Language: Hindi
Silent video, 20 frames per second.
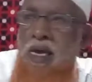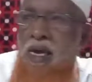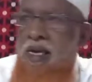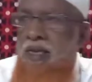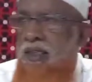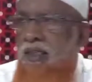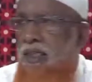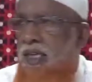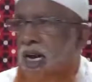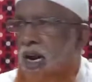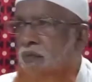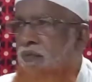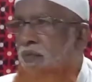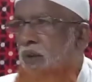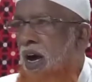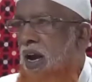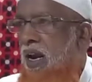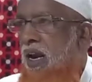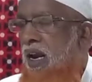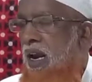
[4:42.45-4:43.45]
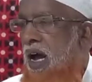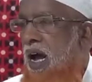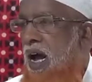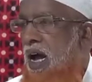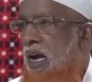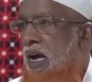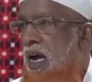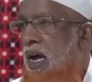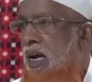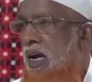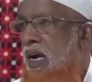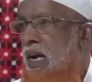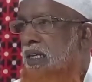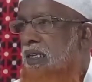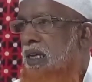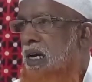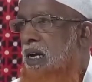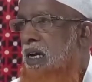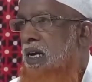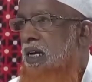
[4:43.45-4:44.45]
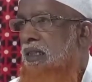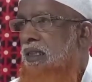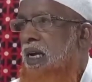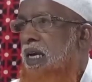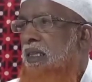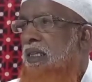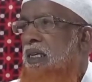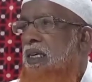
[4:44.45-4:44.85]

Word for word: एक तरफ अल्लाह का नाजिल करदा